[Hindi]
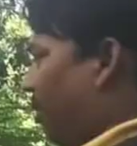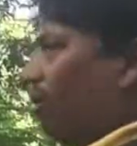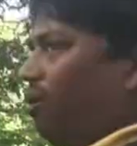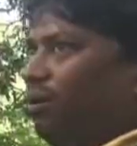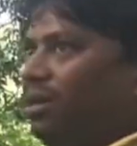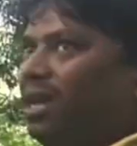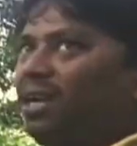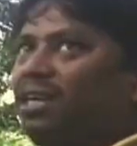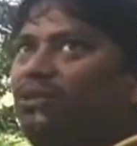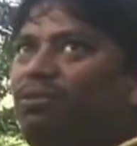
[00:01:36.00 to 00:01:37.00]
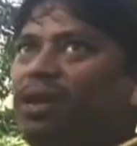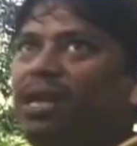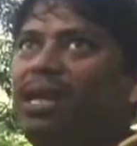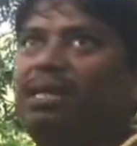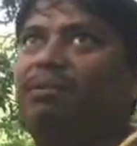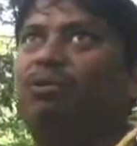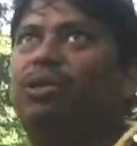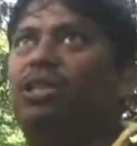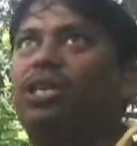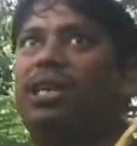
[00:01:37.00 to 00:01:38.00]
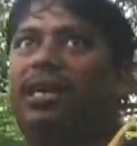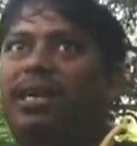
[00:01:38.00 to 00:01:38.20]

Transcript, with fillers: और यहाँ की जो हरियाली बहुत ही अच्छी लग